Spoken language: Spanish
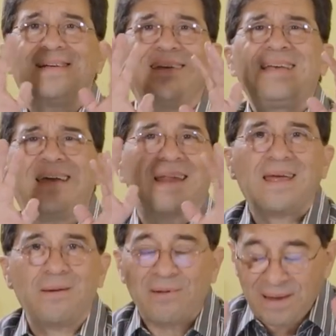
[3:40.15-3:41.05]

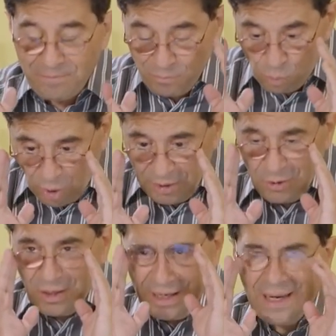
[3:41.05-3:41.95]
increíble. Bueno,
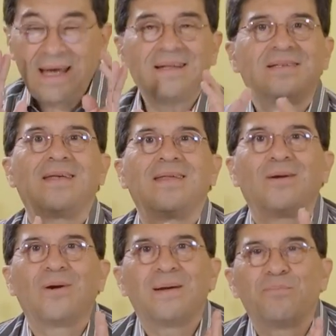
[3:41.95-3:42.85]
él se
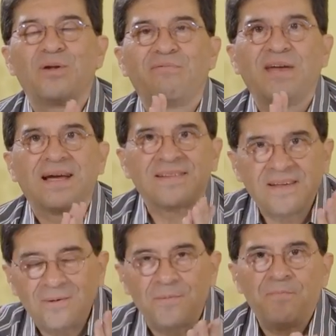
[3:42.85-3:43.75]
dedicó a la
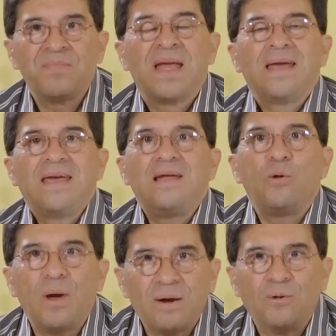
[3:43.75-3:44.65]
purificación y
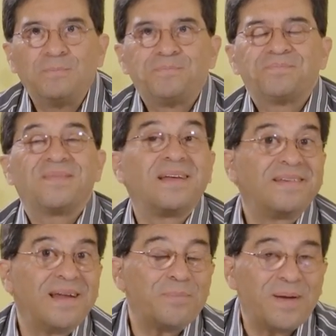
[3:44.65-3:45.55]
luego,
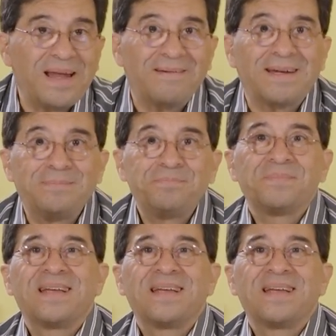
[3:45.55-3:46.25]
dice la palabra,